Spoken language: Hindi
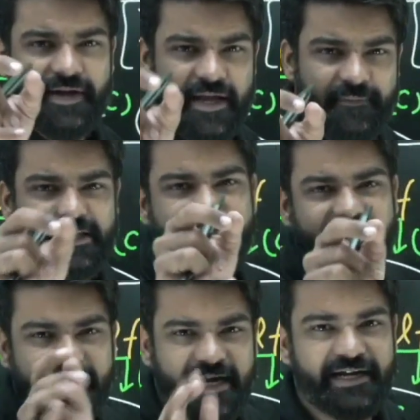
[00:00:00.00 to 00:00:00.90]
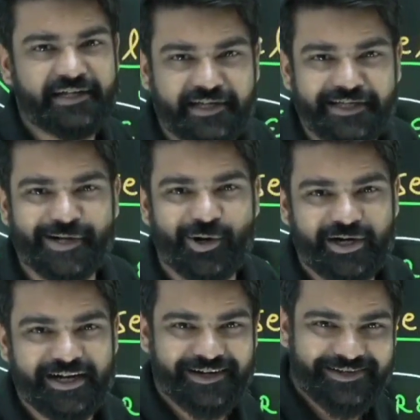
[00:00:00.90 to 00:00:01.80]
ने बी के संग एंटर किया
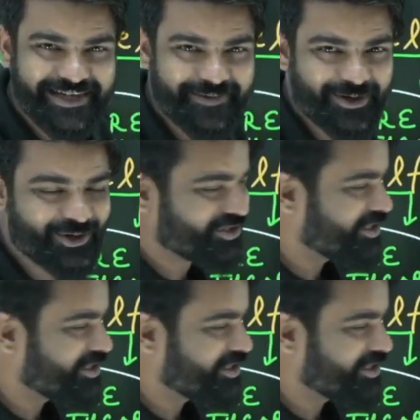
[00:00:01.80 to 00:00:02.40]
कॉन्ट्रैक्ट इस टाइप के क्वेश्चन